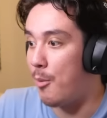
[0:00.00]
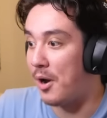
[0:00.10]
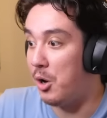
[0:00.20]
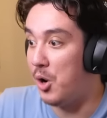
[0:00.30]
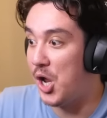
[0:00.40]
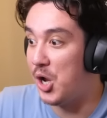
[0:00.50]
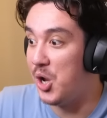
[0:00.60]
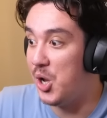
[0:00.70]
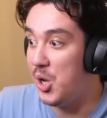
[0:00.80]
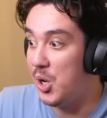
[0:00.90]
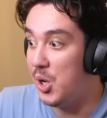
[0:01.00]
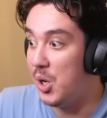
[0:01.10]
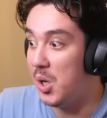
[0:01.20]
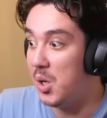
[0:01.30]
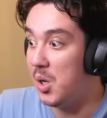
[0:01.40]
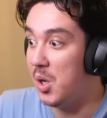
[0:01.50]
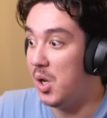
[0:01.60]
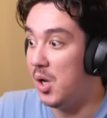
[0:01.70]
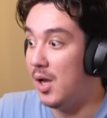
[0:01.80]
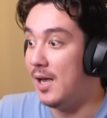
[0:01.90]
お前えー、
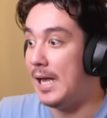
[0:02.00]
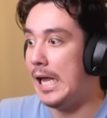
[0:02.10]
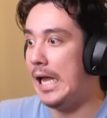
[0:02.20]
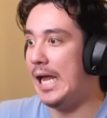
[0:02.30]
えー、